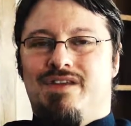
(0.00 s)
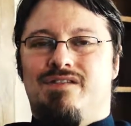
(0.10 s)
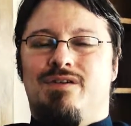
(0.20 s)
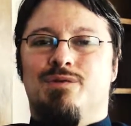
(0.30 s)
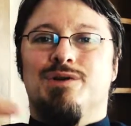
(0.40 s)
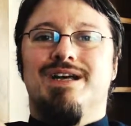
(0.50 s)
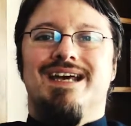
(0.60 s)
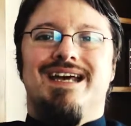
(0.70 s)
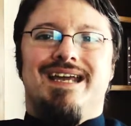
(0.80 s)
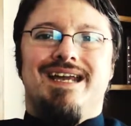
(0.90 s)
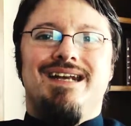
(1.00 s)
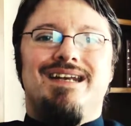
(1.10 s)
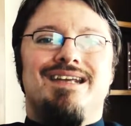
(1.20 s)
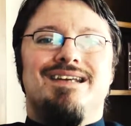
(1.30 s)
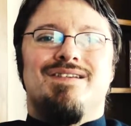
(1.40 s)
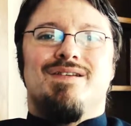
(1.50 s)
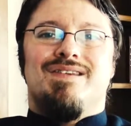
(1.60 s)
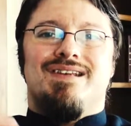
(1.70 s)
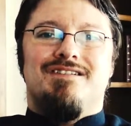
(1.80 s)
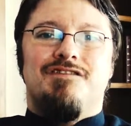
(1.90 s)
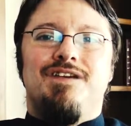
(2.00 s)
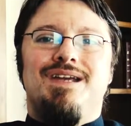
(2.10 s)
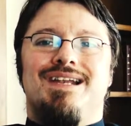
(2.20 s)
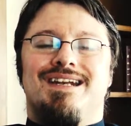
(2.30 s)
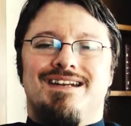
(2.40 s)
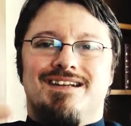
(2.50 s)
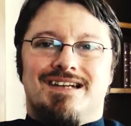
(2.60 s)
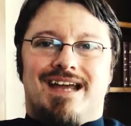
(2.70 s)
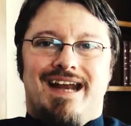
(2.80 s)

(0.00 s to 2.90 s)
Also wenn du in dir sozusagen viel einen